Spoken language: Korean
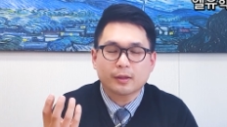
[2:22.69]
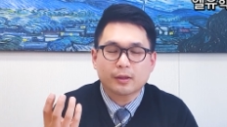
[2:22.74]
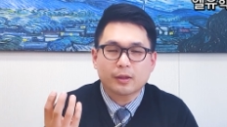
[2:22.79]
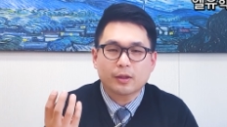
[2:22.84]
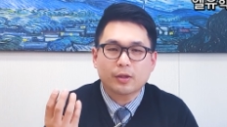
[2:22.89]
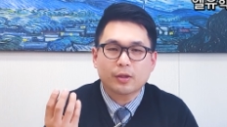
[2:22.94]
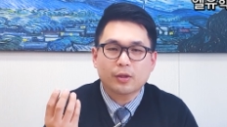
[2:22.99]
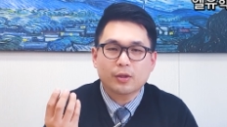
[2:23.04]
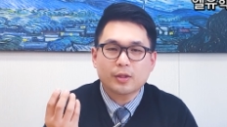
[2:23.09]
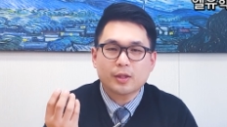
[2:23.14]

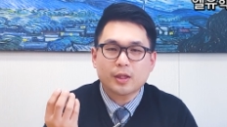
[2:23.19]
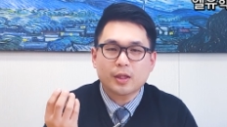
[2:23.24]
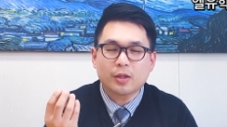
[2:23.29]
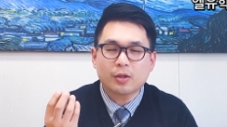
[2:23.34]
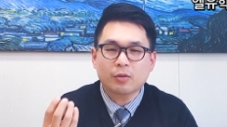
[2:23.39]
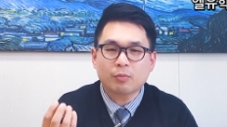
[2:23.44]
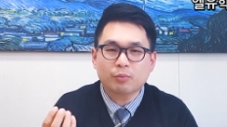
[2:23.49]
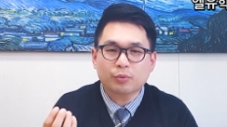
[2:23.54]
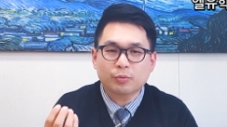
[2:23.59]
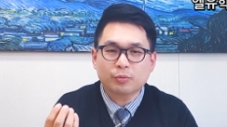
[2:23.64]
그래서 이제
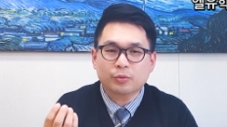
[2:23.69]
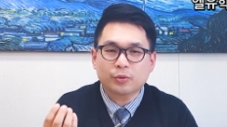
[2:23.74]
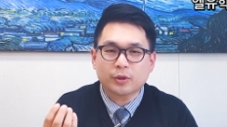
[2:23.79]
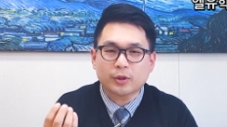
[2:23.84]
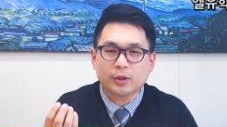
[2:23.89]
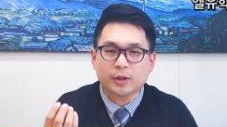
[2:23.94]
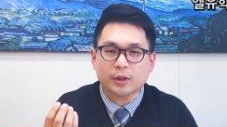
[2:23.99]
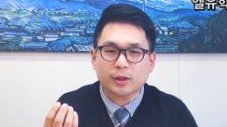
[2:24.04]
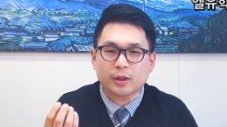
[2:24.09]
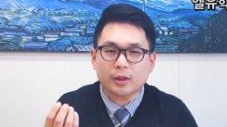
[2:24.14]
이런
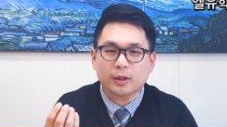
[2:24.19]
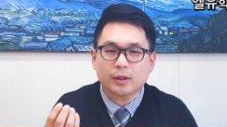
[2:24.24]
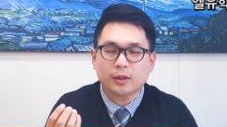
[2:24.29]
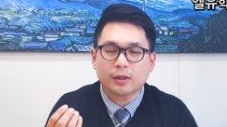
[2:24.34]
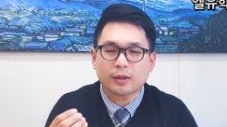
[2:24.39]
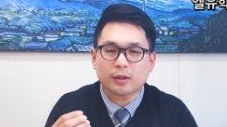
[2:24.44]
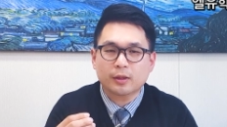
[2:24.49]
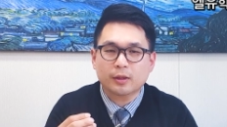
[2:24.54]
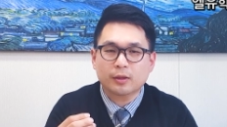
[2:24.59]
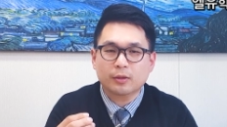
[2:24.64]

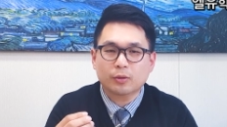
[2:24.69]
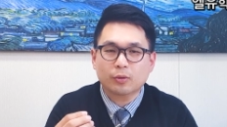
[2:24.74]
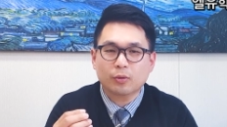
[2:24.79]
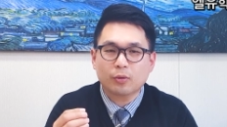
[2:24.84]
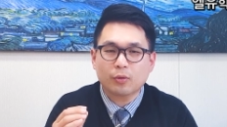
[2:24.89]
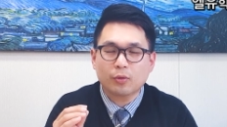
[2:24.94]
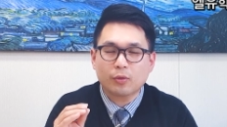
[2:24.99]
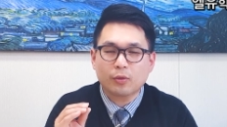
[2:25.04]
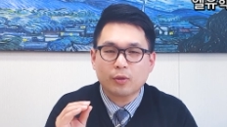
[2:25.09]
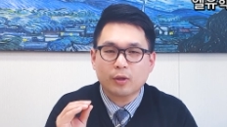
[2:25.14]
부분들을
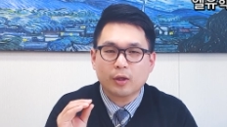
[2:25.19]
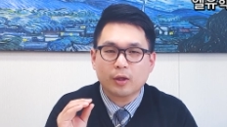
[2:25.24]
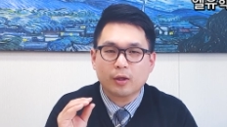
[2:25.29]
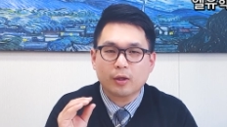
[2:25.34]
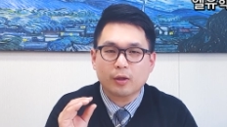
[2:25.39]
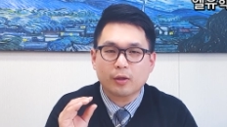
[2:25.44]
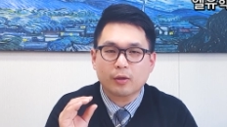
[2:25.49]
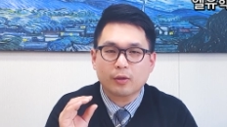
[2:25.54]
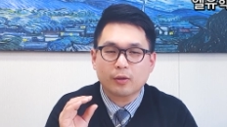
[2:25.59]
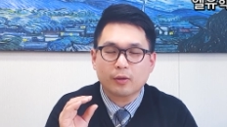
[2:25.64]
또
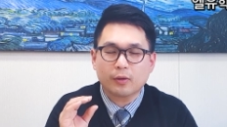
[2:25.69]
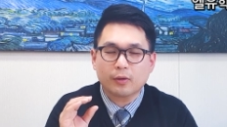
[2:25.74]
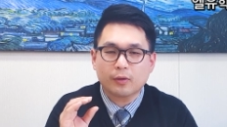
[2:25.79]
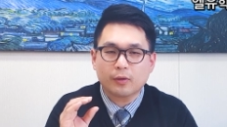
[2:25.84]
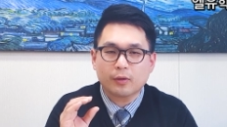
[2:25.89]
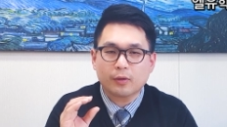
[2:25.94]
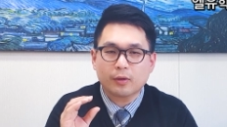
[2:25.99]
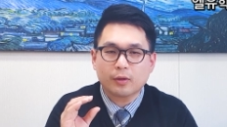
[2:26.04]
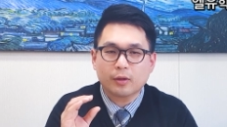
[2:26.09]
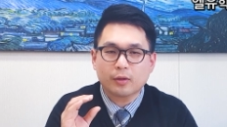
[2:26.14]
어,
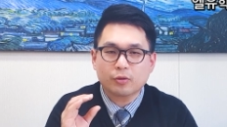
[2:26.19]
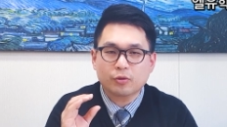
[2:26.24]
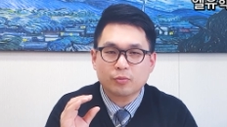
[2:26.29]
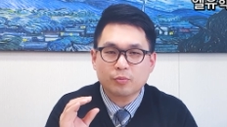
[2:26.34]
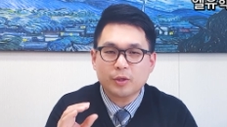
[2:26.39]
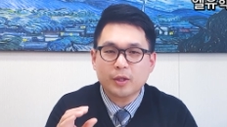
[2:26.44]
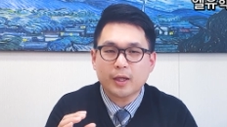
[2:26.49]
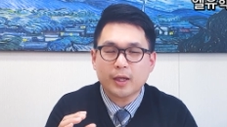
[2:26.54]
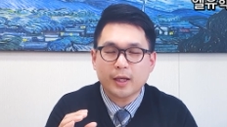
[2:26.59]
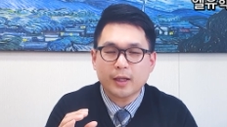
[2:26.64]

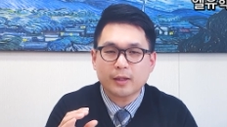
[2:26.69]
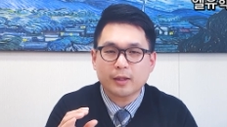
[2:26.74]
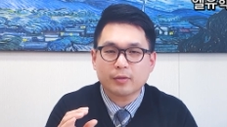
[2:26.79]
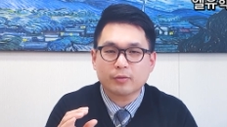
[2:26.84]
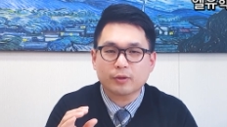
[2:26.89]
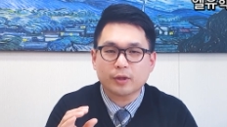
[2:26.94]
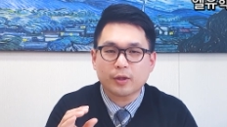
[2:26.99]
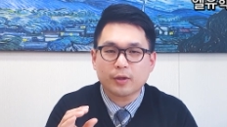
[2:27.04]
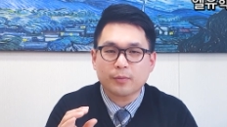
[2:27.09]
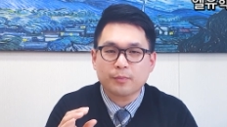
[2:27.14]
준비를 해야
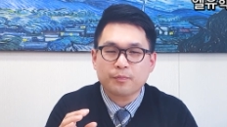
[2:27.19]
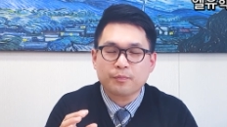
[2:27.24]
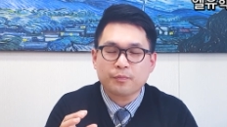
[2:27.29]
되고요.